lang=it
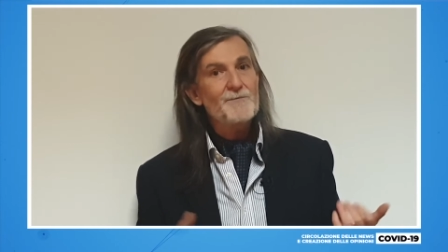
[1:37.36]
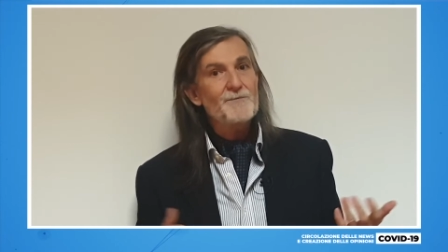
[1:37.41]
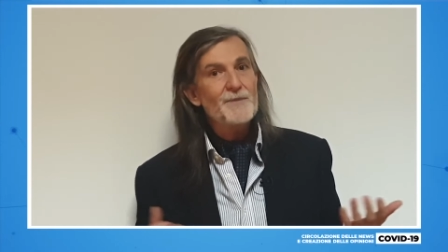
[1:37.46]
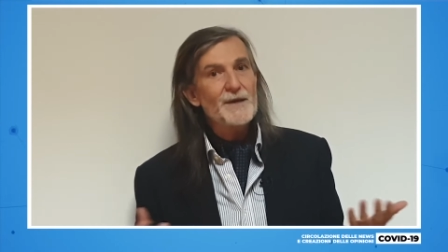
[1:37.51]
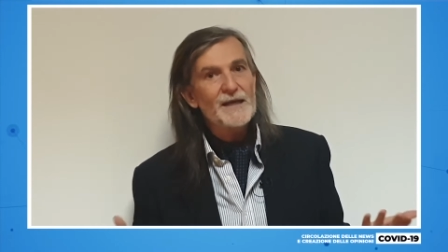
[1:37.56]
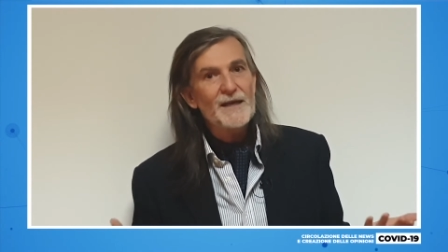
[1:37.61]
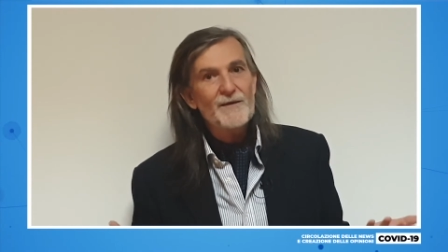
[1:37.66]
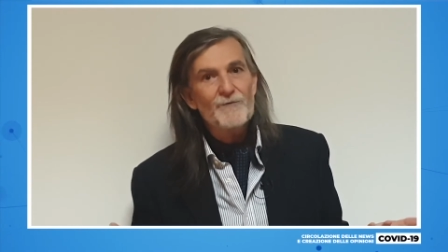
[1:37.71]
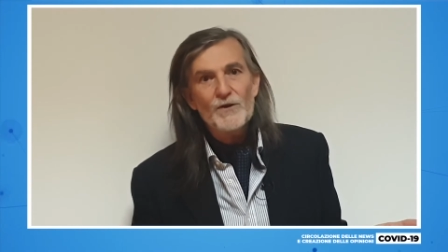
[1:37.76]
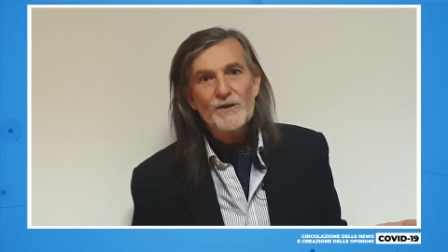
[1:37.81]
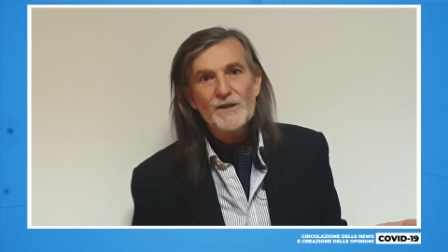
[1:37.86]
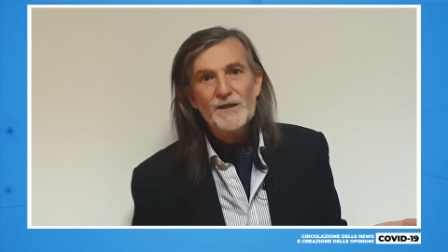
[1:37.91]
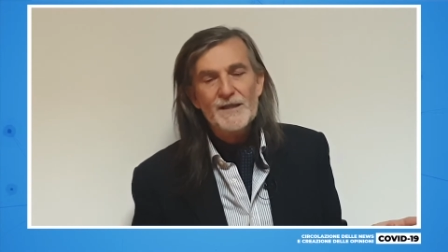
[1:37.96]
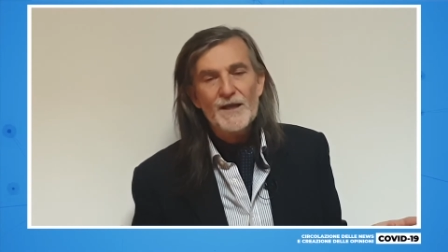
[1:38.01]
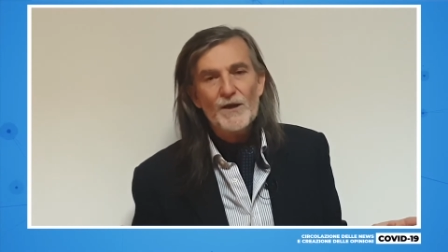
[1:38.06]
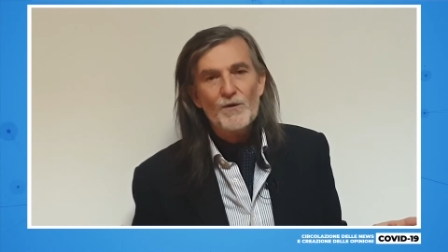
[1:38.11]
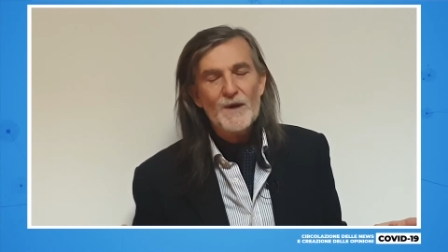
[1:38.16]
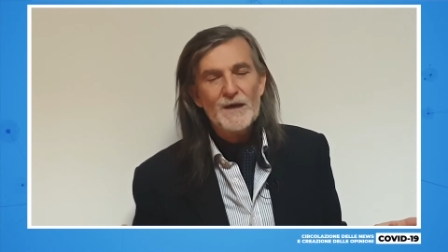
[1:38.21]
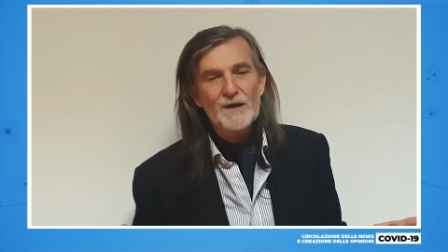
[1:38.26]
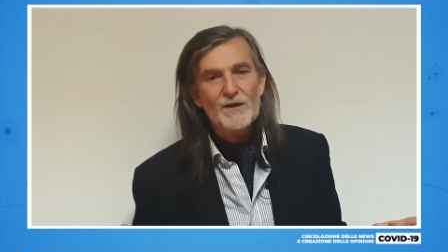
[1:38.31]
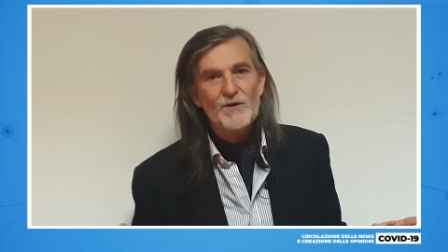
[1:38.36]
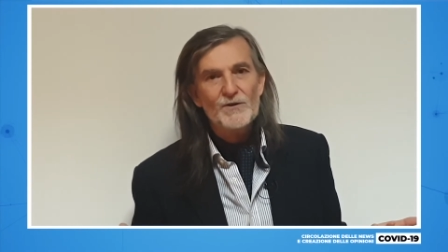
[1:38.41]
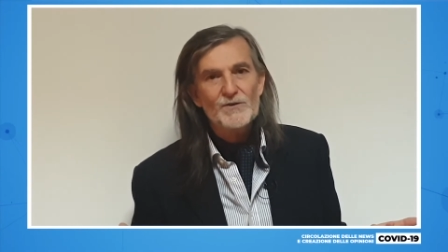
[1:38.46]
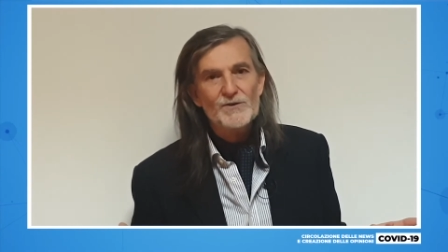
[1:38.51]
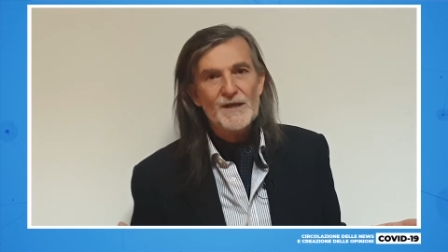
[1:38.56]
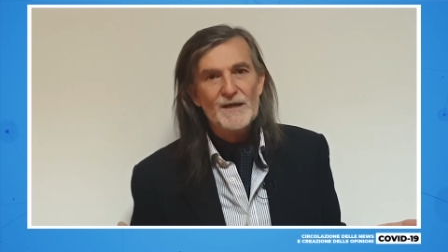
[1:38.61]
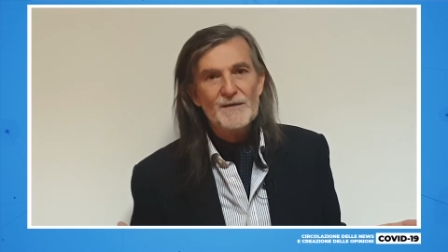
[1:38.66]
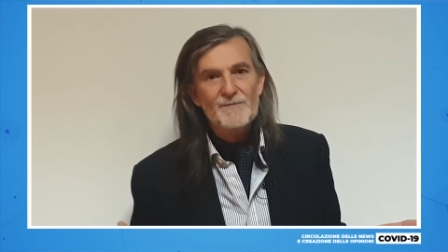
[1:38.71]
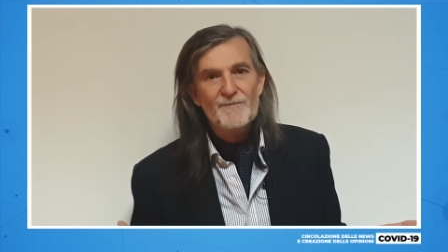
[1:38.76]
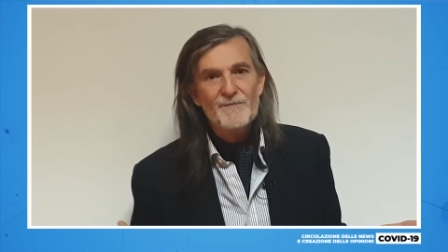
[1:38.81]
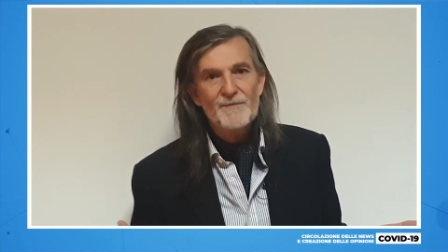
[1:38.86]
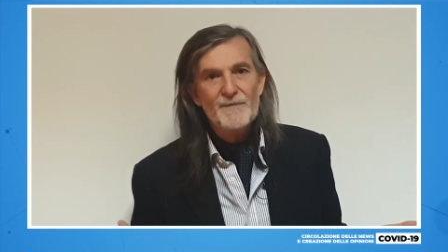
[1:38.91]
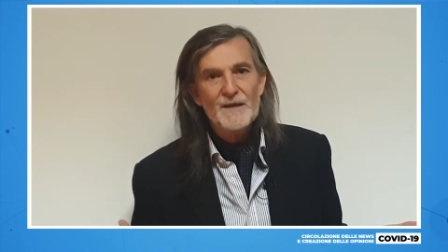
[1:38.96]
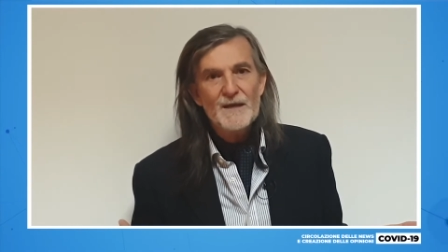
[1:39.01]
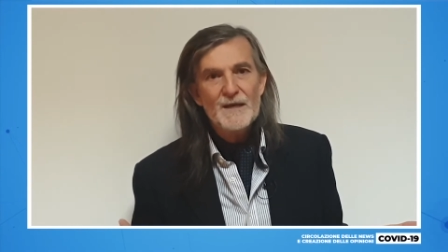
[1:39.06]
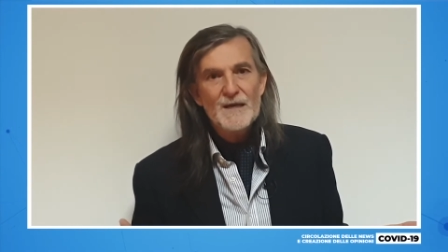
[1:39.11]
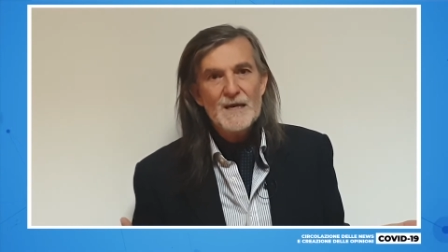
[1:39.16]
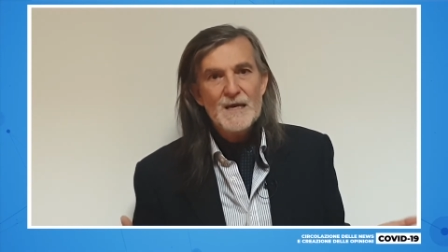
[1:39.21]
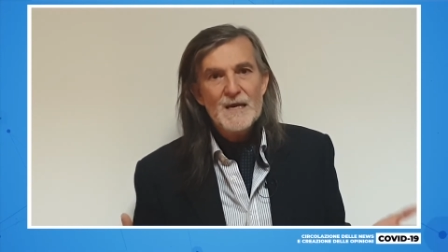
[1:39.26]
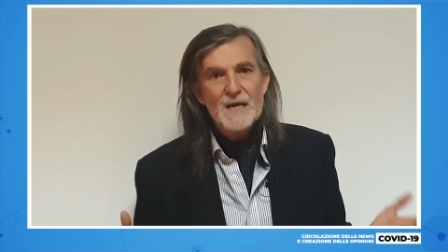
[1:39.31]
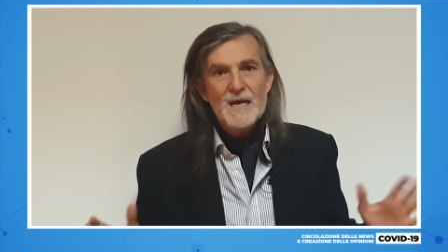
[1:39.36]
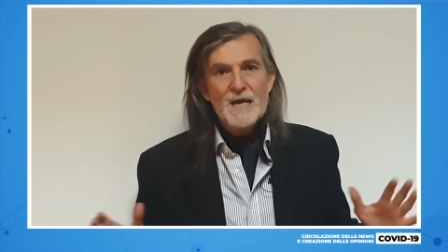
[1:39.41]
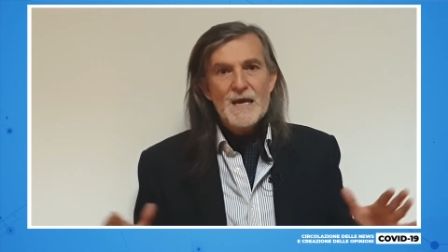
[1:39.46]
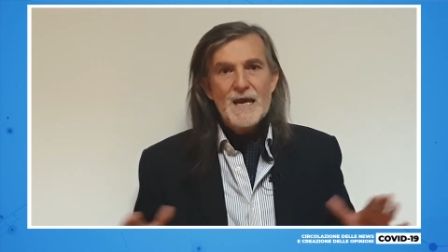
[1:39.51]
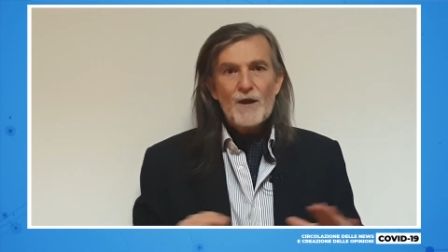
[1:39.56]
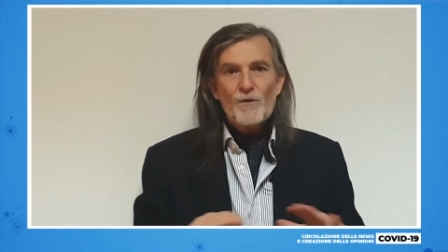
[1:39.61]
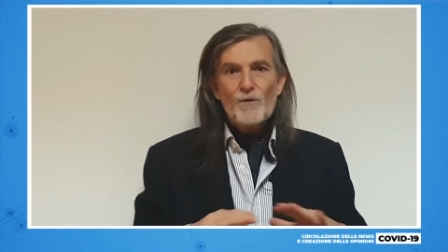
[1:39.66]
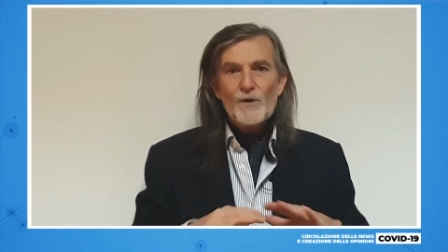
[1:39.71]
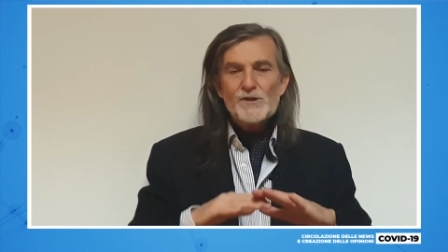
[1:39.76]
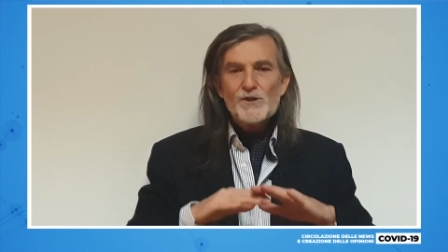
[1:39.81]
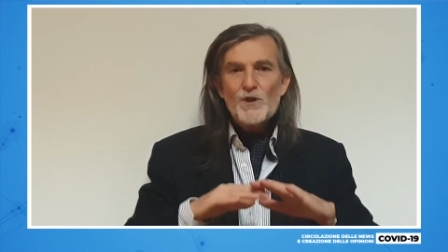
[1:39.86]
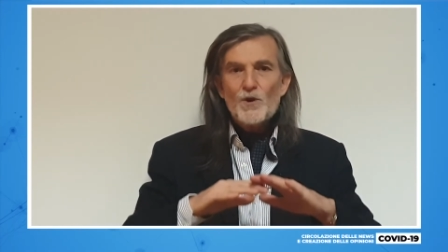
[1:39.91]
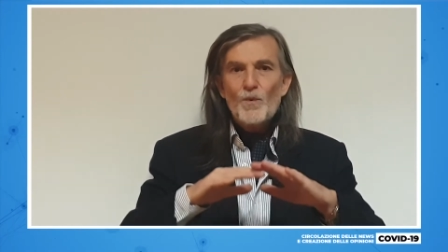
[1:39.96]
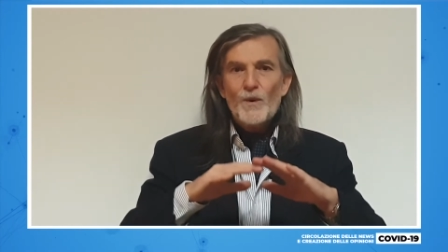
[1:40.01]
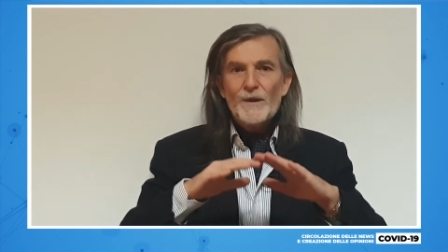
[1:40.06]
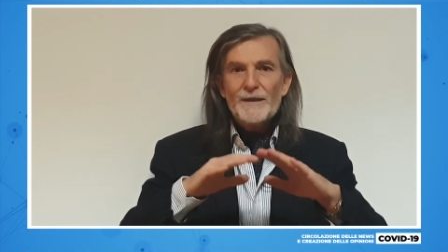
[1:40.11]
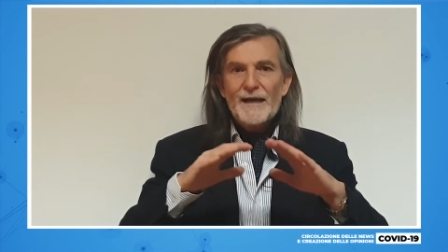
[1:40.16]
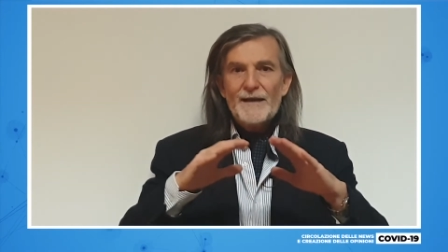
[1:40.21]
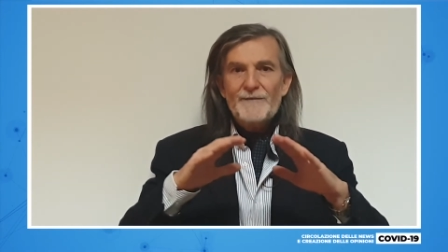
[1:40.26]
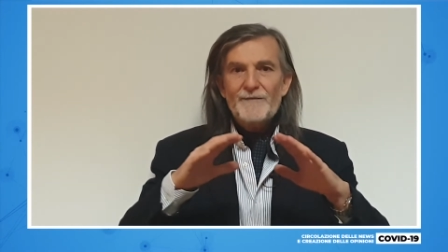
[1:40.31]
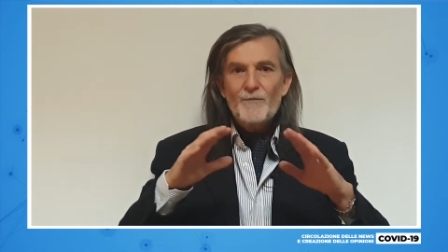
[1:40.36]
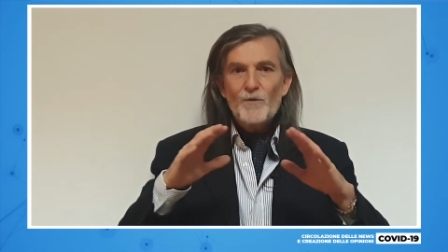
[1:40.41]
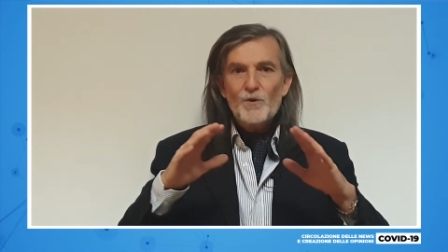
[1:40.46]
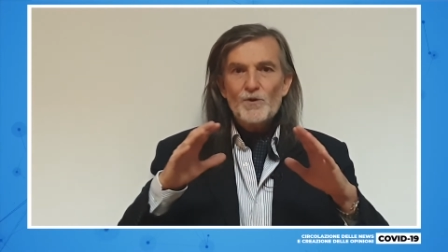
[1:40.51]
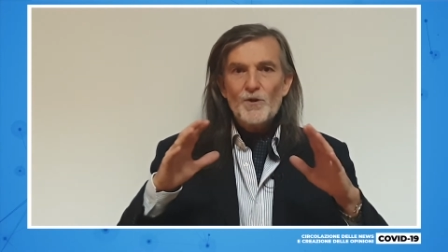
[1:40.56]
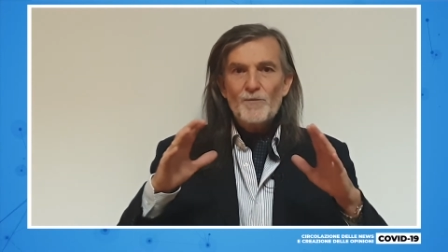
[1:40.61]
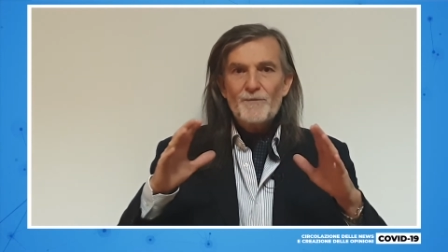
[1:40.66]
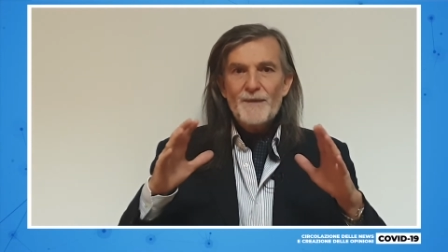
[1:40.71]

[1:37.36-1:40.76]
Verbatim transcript: perché voi dite qualcosa e questo inquadrava molto